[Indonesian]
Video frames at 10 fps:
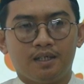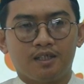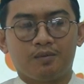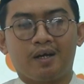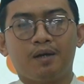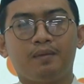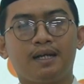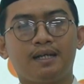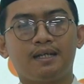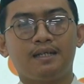
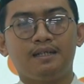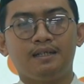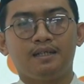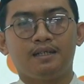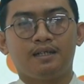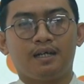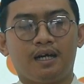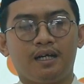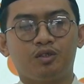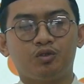Sebagaimana
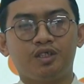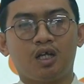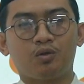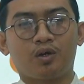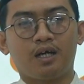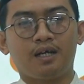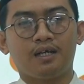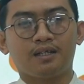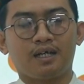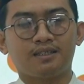ayat suci Al-Quran
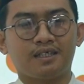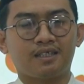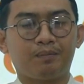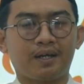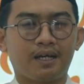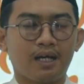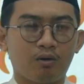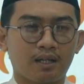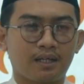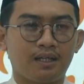yang telah saya sampaikan di
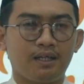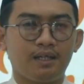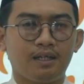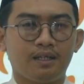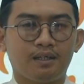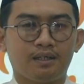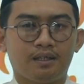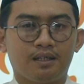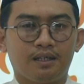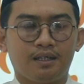awal tadi,
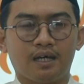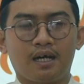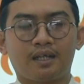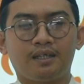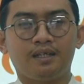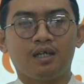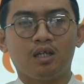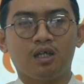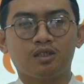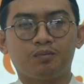yang
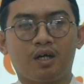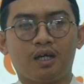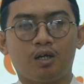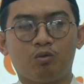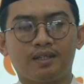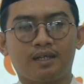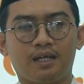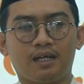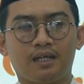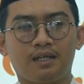artinya Allah Subhanahu wa
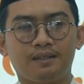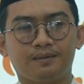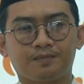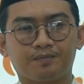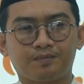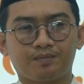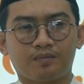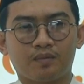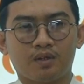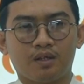Ta'ala
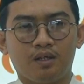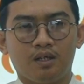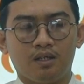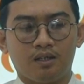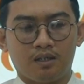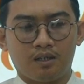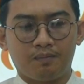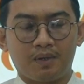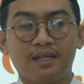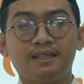e,
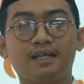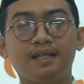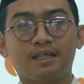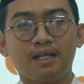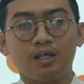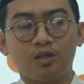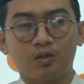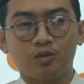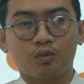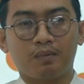mengajak kita
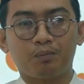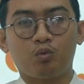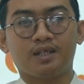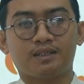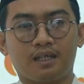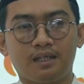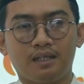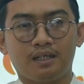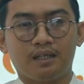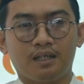untuk
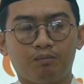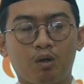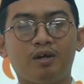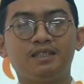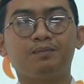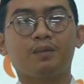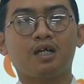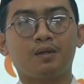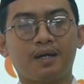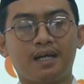berpuasa,
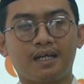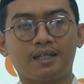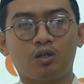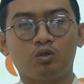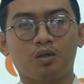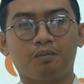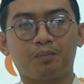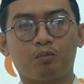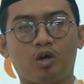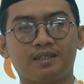mewajibkan kepada kita untuk
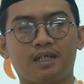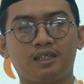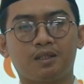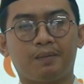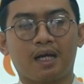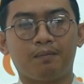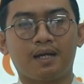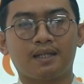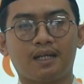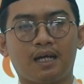berpuasa
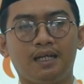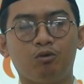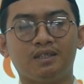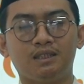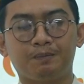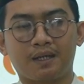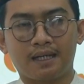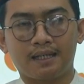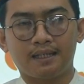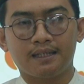sebagaimana telah
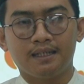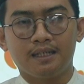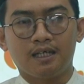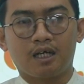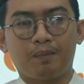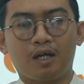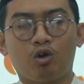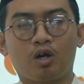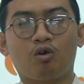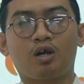diwajibkan
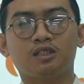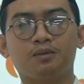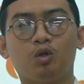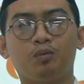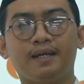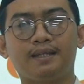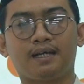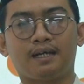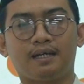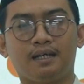kepada orang-orang sebelum
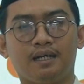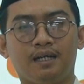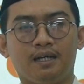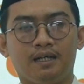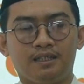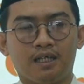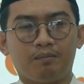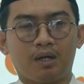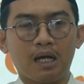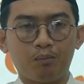kita,
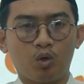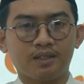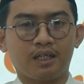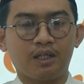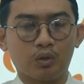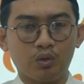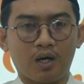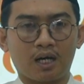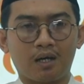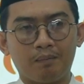yang mana puasa
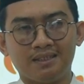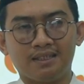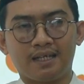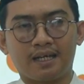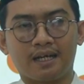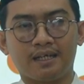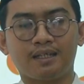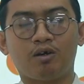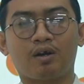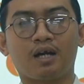itu akan menjadikan
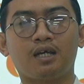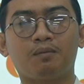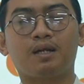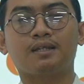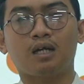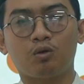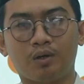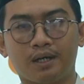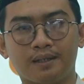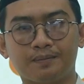kita orang yang
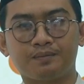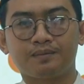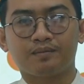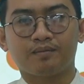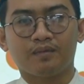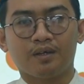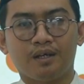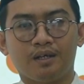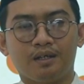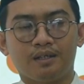bertakwa.
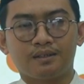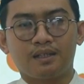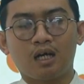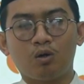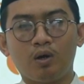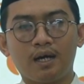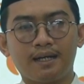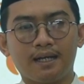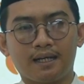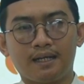Takwa
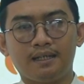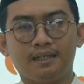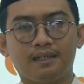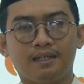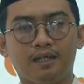adalah